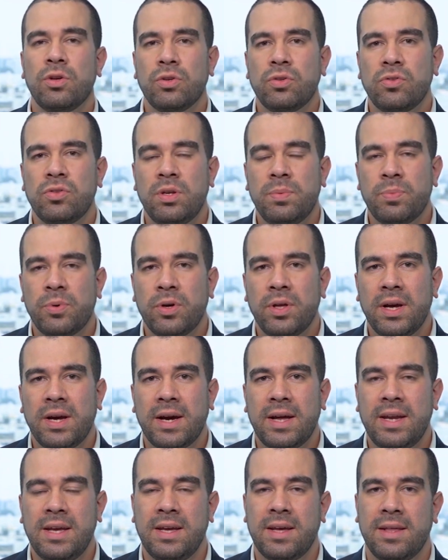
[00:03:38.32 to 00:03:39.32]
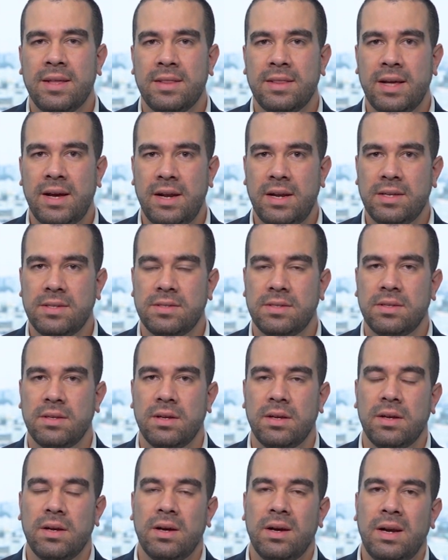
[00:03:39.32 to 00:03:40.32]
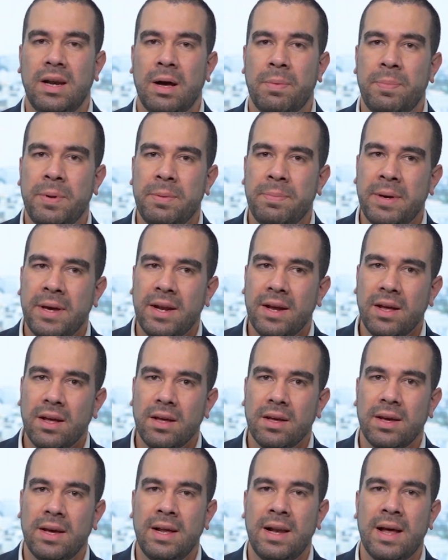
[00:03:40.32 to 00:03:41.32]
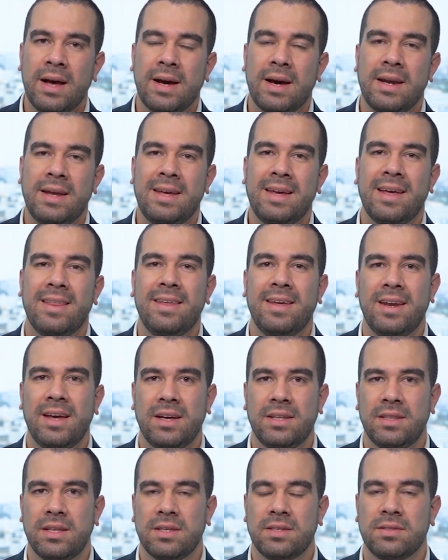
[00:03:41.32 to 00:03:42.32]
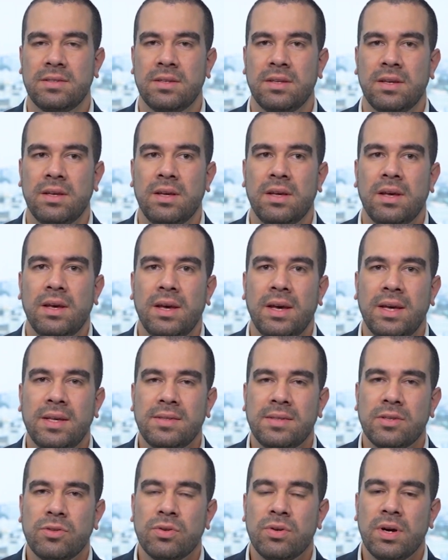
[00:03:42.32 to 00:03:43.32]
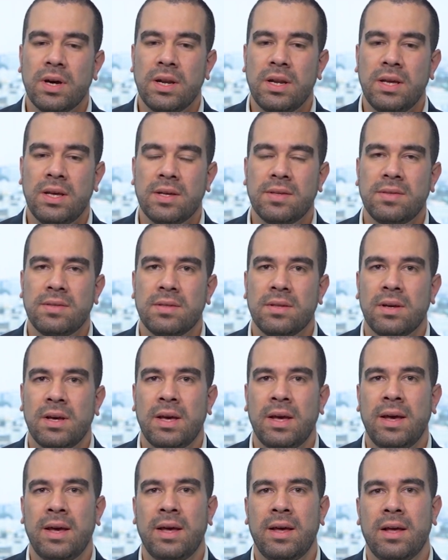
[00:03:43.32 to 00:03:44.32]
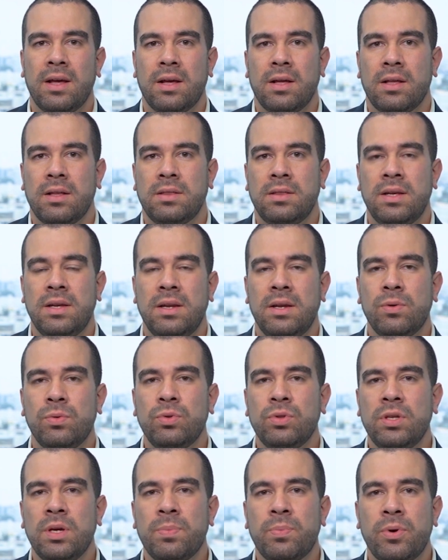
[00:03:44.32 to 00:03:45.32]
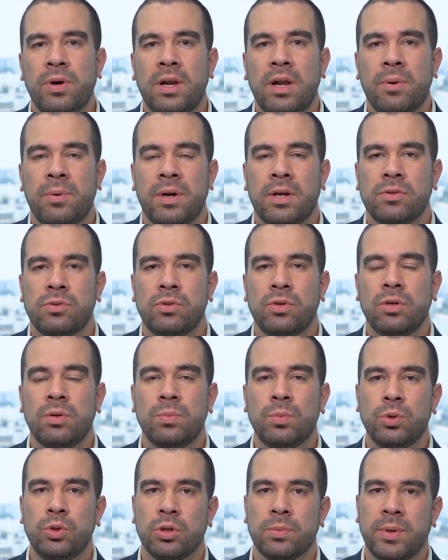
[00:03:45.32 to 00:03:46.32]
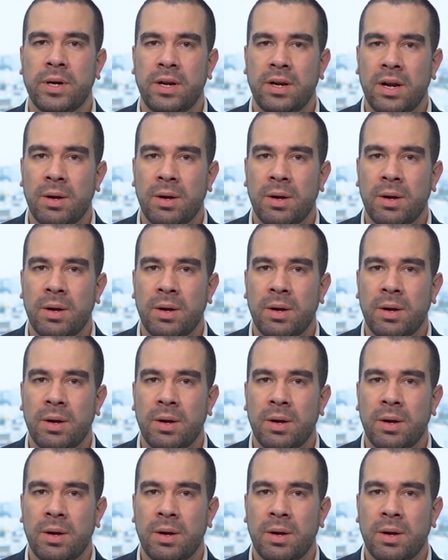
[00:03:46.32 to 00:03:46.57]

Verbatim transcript: dos tipos de carillas dentales. La primera es las carillas directas. Estas son carillas que tienen un tiempo de elaboración mucho más